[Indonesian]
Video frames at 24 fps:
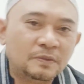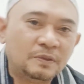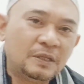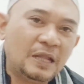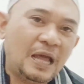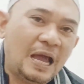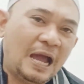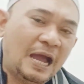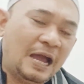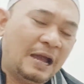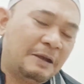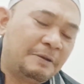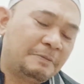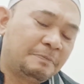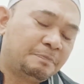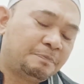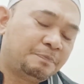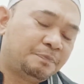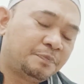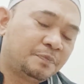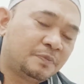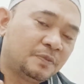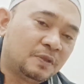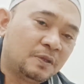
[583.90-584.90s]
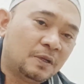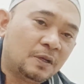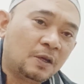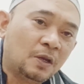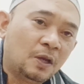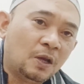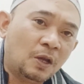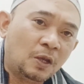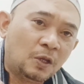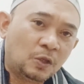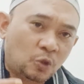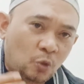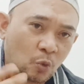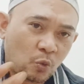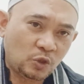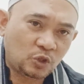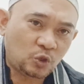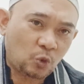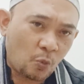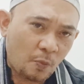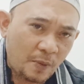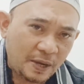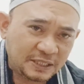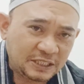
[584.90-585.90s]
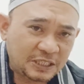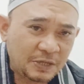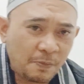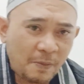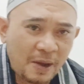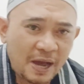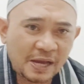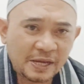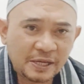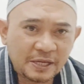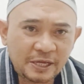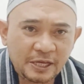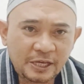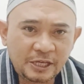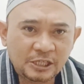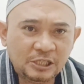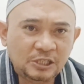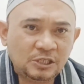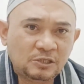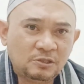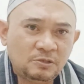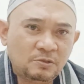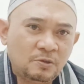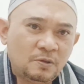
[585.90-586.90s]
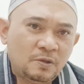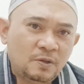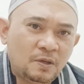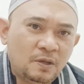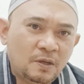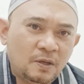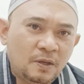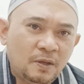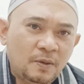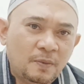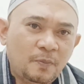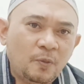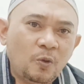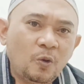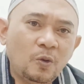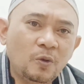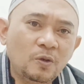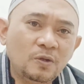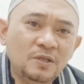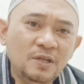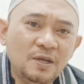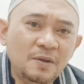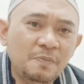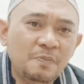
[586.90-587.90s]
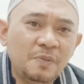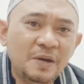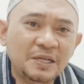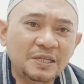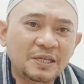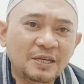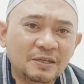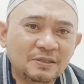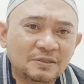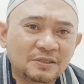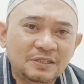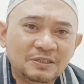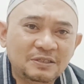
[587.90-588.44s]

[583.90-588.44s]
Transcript: Nah, terus rumah Cimanggis. Pokoknya banyak